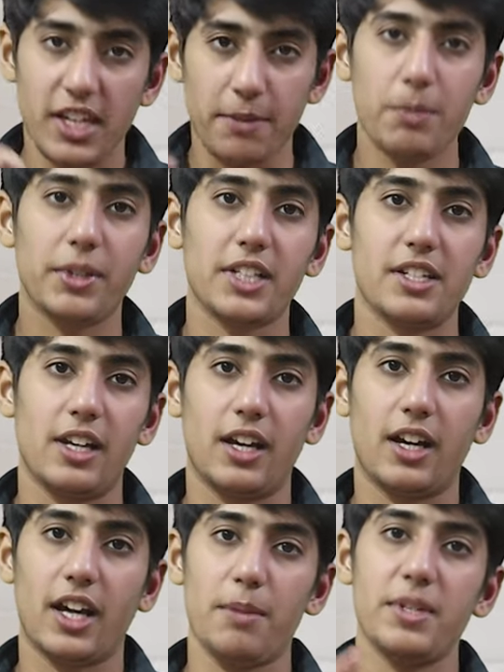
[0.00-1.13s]
हैं ये भी पता
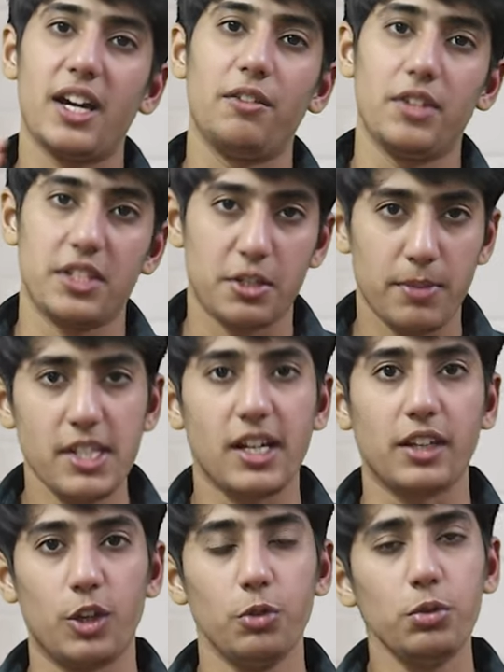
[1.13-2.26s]
चलेगा अगर आप साइट विजिट्स पे
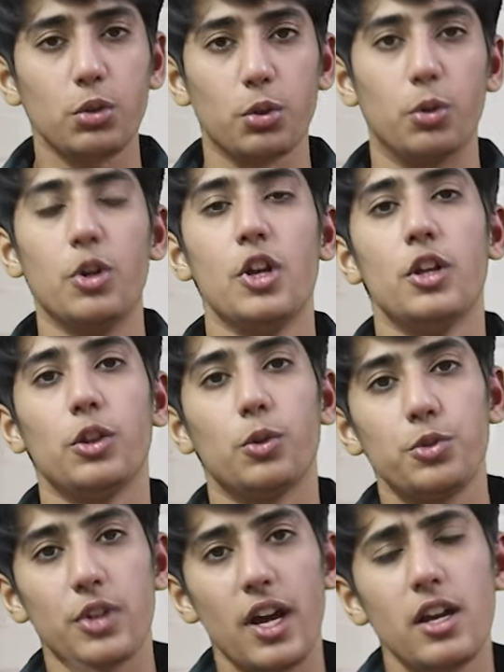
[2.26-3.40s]
जाते हो तो
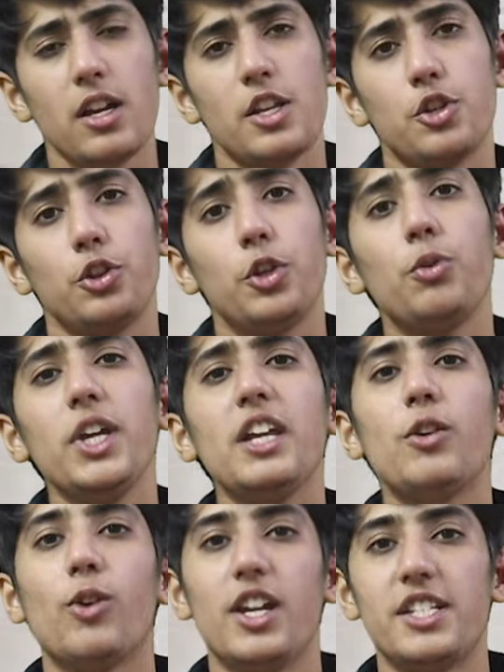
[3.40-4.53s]
दूसरा जो थ्योरी
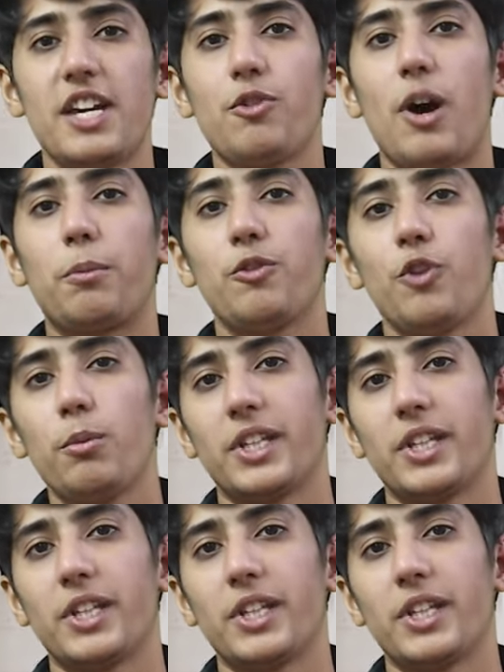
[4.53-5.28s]
की नॉलेज है वो आपको वो